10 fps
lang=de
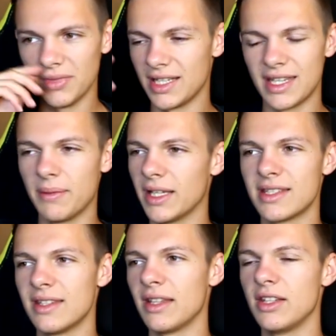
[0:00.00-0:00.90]
ich denke mal,
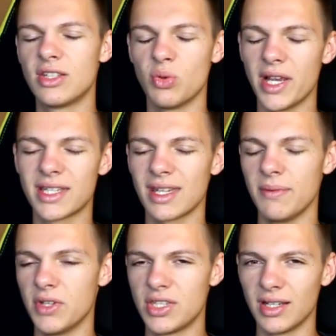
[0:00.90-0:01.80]
es sind da nicht so
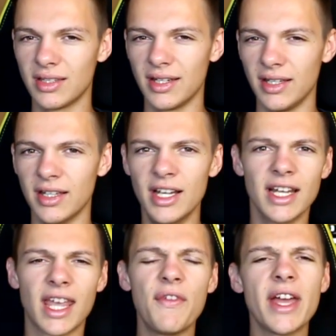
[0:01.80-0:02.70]
extrem wichtige Dinge.
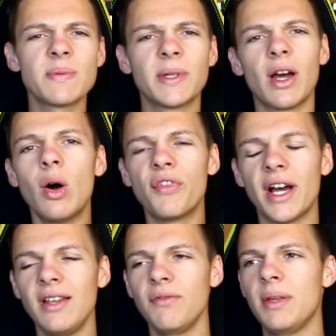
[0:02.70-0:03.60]
Gehen wir erstmal darauf
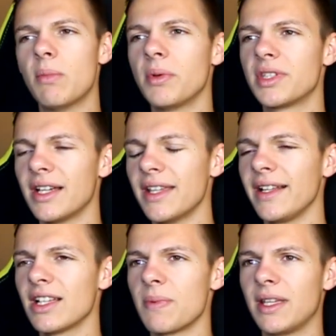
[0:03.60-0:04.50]
ein, wie momentan
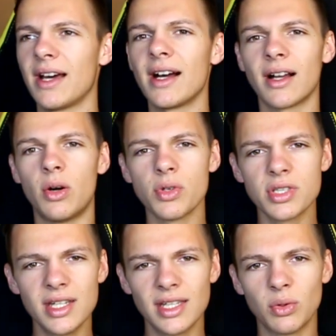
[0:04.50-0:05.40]
eigentlich mein Tag
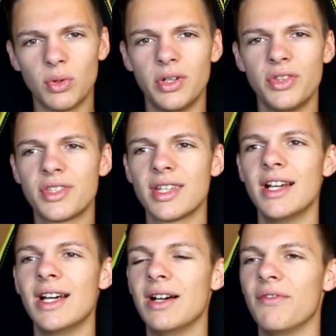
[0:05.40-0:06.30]
aussieht und
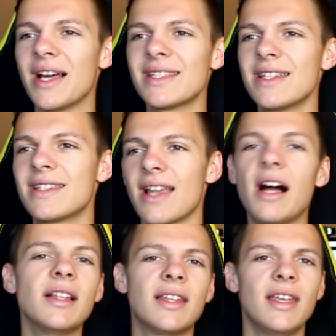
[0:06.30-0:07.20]
was ich
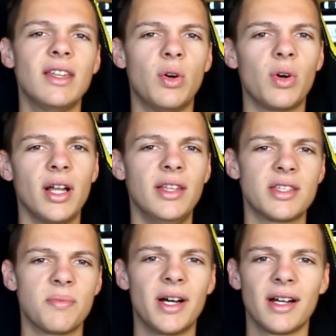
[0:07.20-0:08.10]
dahingehend auch
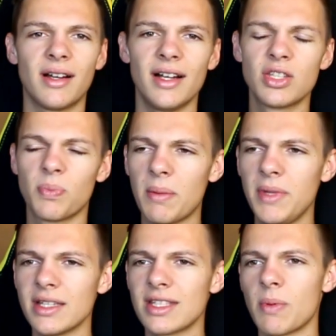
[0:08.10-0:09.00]
alles mache. Also bei
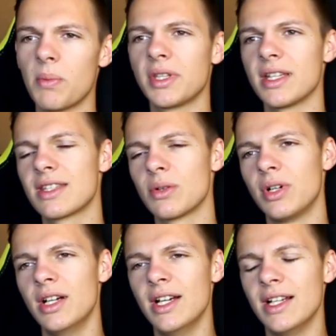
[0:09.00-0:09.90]
mir ist es momentan
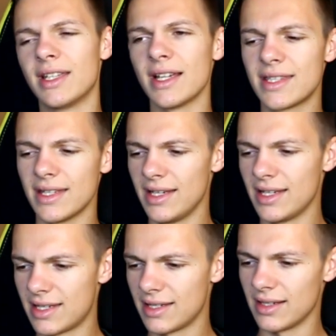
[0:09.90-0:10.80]
so, dass
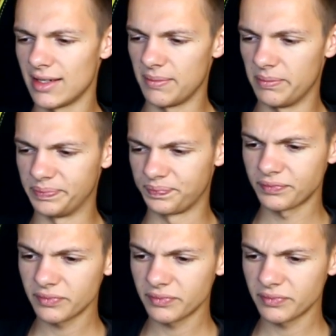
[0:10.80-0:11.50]
ich ähm,